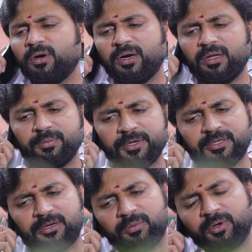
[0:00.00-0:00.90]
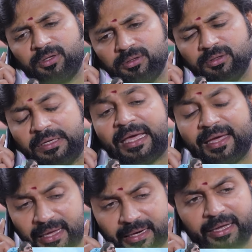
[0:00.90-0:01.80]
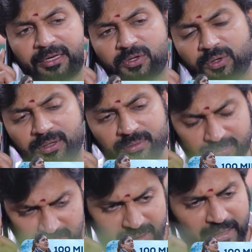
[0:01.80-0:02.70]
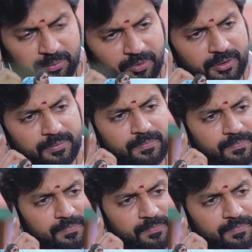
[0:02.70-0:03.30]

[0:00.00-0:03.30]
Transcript: ஃபோன்லலாம் பேசிட்டு இருக்க முடியாது நீங்க எங்க இருக்கீங்கன்னு சொல்லுங்க நானே கிளம்பி